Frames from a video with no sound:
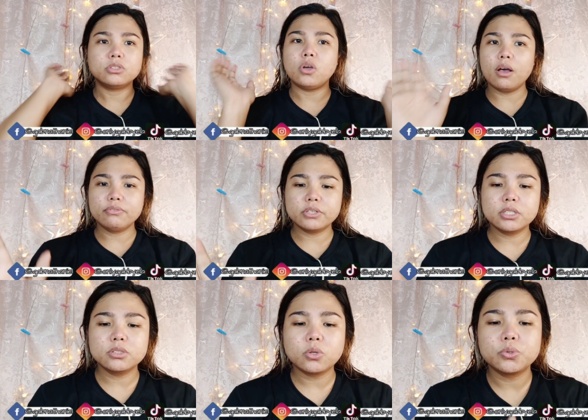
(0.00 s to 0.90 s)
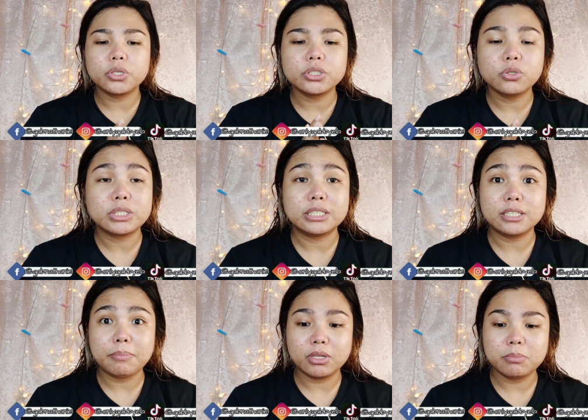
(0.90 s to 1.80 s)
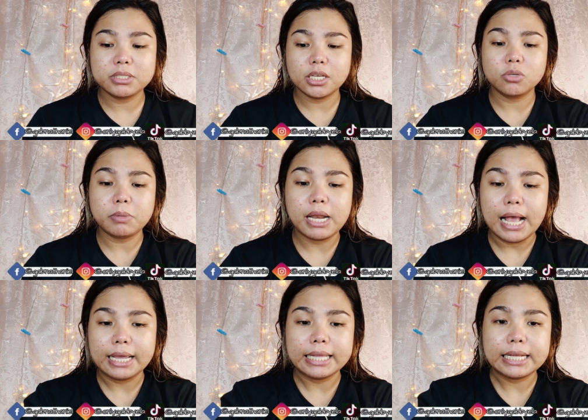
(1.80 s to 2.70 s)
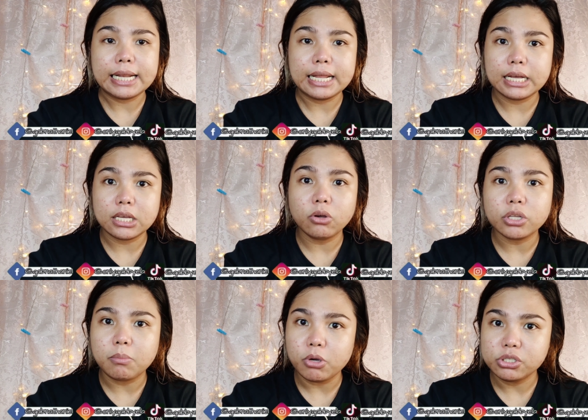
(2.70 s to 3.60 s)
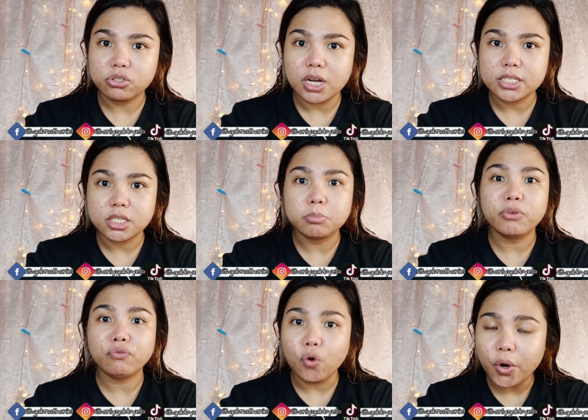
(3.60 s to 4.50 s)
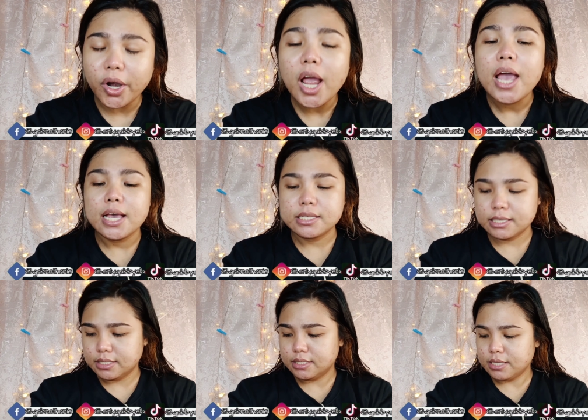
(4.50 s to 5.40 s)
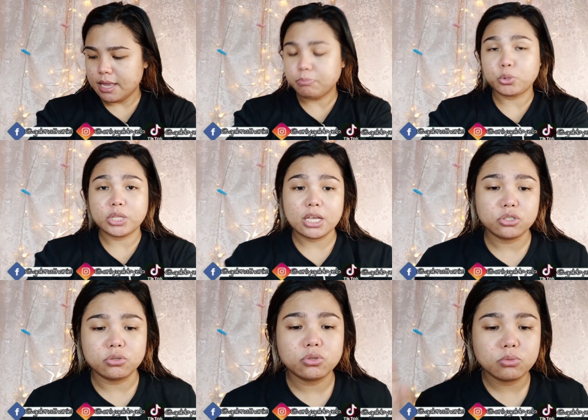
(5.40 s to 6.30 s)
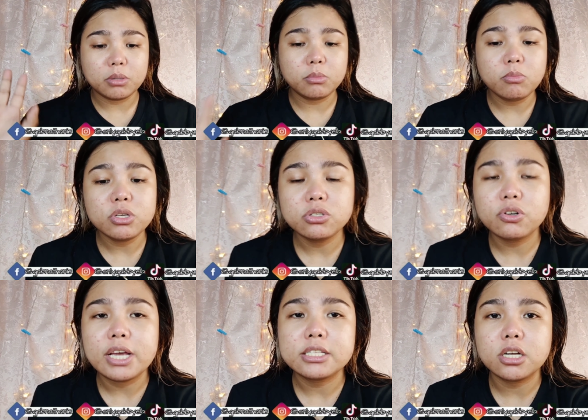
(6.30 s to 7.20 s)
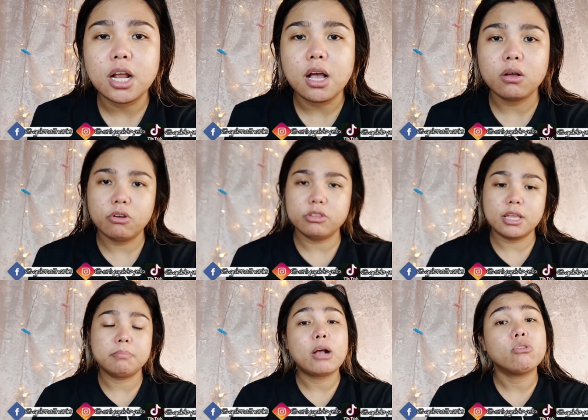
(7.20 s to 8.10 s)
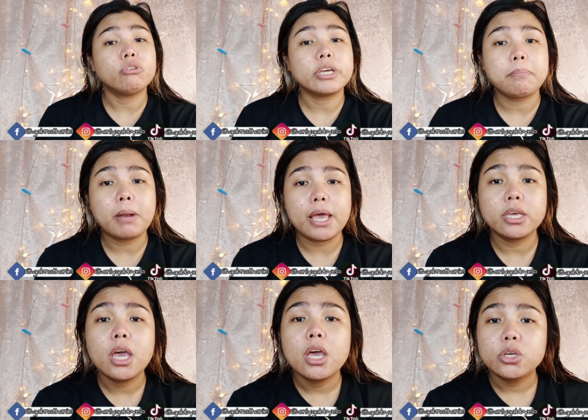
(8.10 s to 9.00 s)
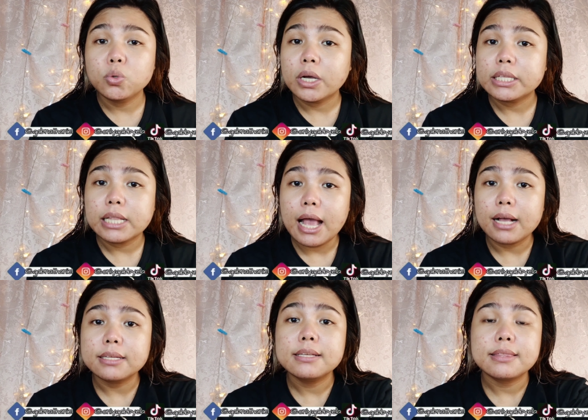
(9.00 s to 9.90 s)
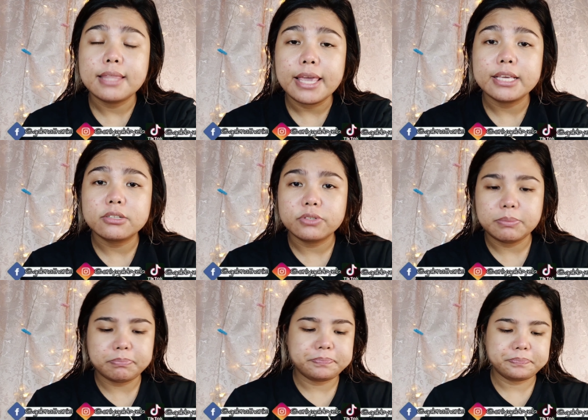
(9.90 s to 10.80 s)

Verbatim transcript: So, after ng toner, so sinasabi ko naman sa inyo palagi, naglalagay ako ng moisturizer before sun protection. So, magmo-moisturizer lang ako. Then, bago ko i-apply yung kanilang day cream.